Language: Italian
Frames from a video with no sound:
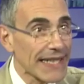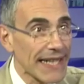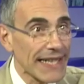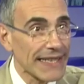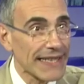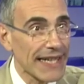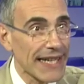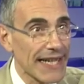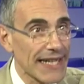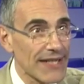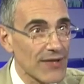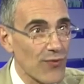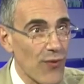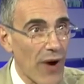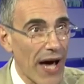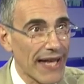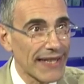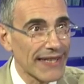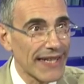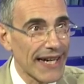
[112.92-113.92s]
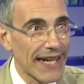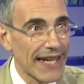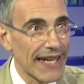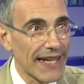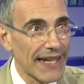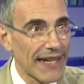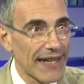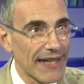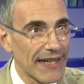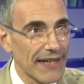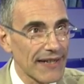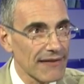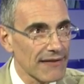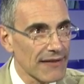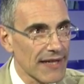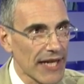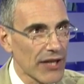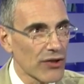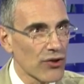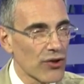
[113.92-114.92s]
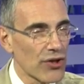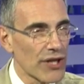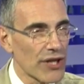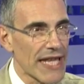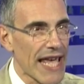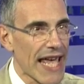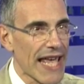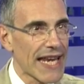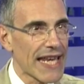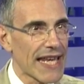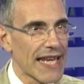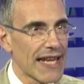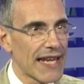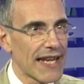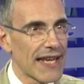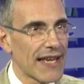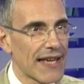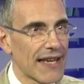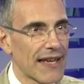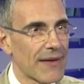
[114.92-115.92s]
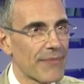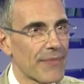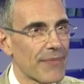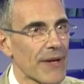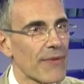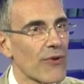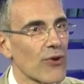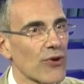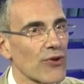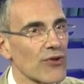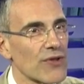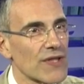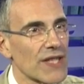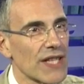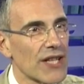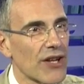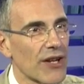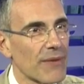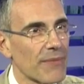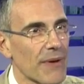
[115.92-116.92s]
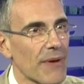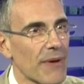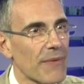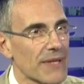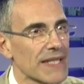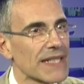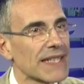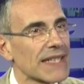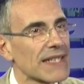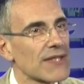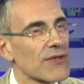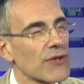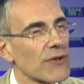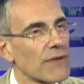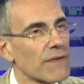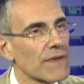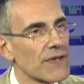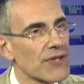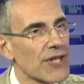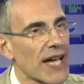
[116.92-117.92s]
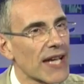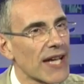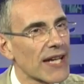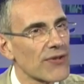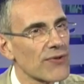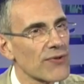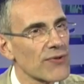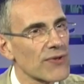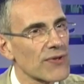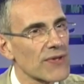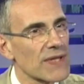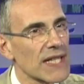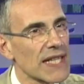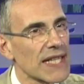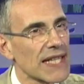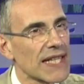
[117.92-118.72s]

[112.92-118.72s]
presentata la squadra, credo ieri il primo consiglio, la prima presentazione ufficiale, giusto